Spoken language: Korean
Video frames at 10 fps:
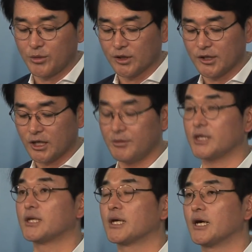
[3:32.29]

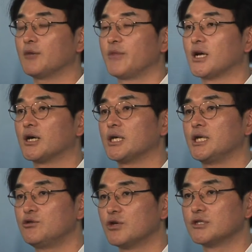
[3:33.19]
명령함에 따라 매각이
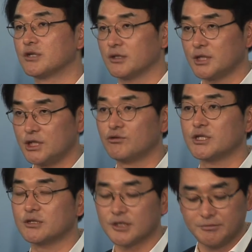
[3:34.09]

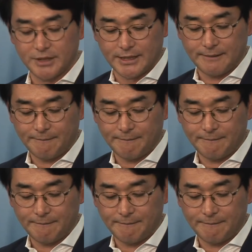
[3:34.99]
이루어진 것입니다.